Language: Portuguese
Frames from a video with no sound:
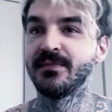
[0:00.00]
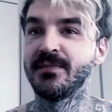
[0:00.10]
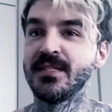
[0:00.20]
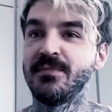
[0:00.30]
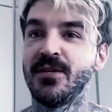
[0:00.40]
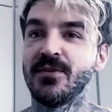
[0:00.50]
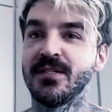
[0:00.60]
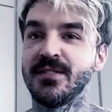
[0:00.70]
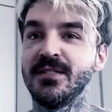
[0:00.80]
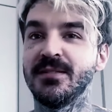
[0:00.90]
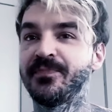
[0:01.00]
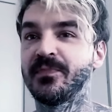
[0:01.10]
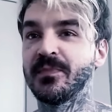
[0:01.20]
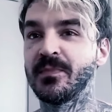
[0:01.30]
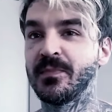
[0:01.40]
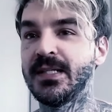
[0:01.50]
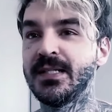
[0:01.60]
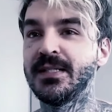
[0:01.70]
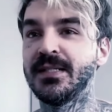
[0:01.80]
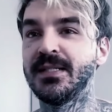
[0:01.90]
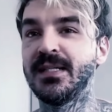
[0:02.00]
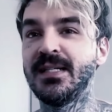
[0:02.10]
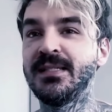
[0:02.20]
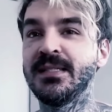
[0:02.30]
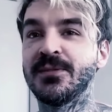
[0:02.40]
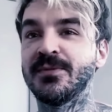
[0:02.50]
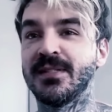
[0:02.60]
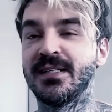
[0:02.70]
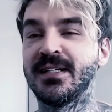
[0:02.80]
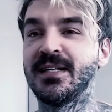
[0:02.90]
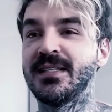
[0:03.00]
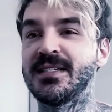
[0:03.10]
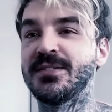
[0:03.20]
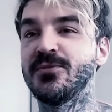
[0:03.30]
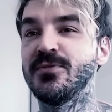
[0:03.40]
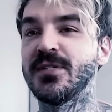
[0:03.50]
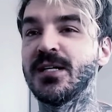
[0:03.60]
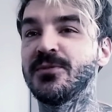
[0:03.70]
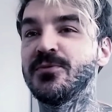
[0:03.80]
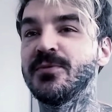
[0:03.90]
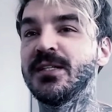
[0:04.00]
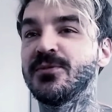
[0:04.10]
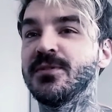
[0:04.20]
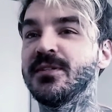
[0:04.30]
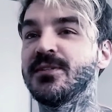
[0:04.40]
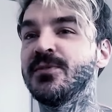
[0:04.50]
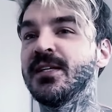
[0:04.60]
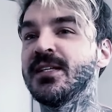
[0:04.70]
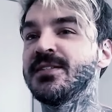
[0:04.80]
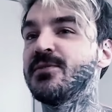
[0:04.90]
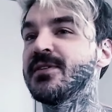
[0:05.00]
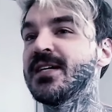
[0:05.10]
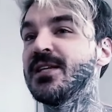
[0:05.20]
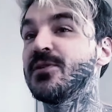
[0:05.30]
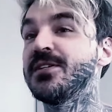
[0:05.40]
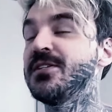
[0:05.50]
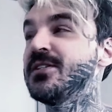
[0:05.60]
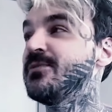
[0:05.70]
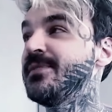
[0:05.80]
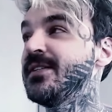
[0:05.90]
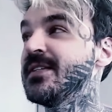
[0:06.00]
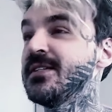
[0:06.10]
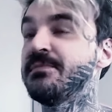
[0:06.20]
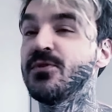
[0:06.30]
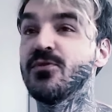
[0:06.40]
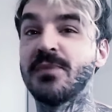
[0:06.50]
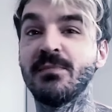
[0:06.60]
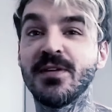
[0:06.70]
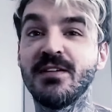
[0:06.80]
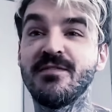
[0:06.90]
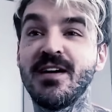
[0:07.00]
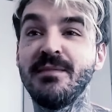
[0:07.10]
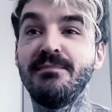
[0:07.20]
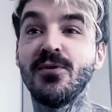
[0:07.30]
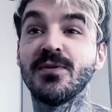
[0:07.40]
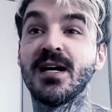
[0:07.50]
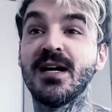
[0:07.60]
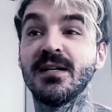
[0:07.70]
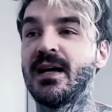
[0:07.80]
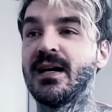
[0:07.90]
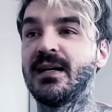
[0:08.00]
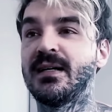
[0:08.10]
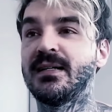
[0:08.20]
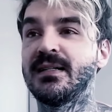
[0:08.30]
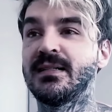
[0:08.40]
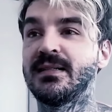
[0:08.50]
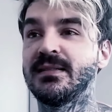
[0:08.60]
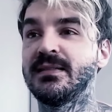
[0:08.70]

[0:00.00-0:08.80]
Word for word: Mas é melhor assim. É, então, é a relação com, com, com relação ao calor, a gente não precisa se preocupar porque vai piorar a